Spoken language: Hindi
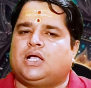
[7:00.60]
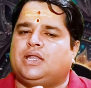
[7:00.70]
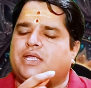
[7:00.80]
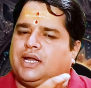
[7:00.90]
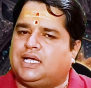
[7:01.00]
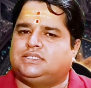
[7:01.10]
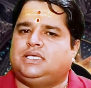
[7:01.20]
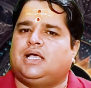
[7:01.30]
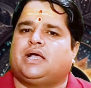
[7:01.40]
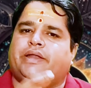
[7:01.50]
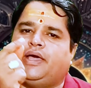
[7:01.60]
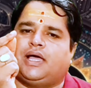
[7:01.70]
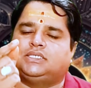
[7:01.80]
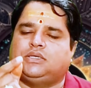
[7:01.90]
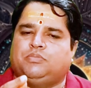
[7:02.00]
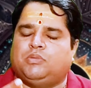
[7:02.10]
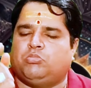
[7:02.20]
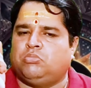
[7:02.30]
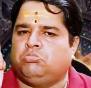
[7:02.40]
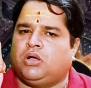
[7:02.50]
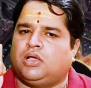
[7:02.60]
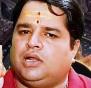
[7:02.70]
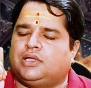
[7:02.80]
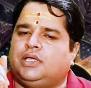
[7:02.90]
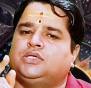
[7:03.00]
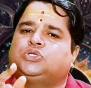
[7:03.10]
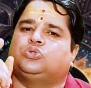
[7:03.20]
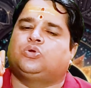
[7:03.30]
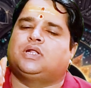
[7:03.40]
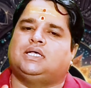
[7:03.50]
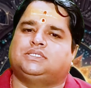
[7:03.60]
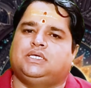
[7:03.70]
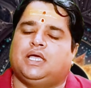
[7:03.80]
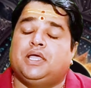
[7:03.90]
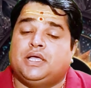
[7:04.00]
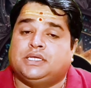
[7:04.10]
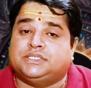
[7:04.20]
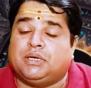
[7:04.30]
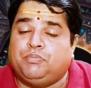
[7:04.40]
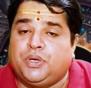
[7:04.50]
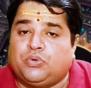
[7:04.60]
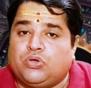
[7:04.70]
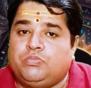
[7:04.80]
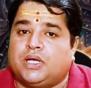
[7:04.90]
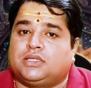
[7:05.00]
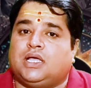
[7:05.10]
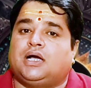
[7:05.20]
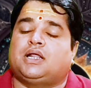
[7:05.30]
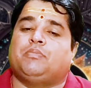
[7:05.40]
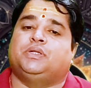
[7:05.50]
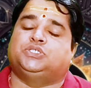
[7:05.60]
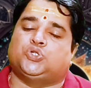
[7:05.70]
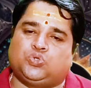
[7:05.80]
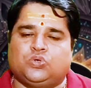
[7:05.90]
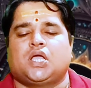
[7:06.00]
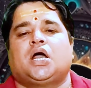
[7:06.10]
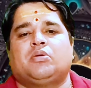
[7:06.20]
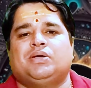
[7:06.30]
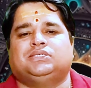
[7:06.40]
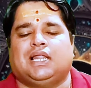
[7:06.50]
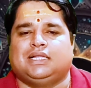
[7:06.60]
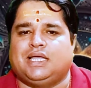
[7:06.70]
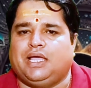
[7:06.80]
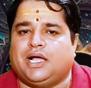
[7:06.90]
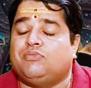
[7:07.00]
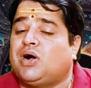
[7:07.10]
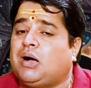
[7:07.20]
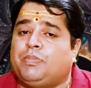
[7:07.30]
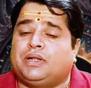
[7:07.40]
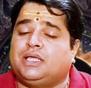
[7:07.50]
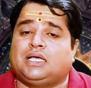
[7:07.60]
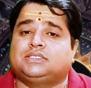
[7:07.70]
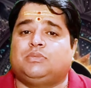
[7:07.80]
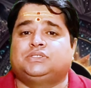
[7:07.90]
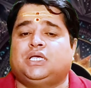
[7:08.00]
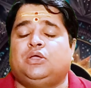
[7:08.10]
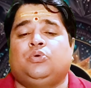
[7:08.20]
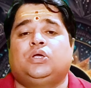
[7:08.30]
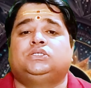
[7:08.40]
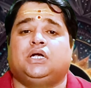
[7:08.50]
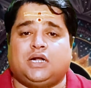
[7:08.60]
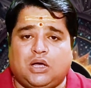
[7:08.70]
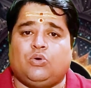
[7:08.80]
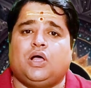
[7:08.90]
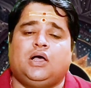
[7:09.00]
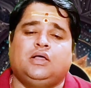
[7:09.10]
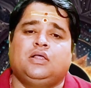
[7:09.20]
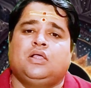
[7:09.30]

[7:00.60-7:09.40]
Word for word: है कन्या राशि है कन्या राशि मंगल की शत्रु राशि है जब भी कोई व्यक्ति अगर अपने शत्रु के घर में चला जाएगा वहाँ पर क्या समस्याएं होगी झगड़ा होगा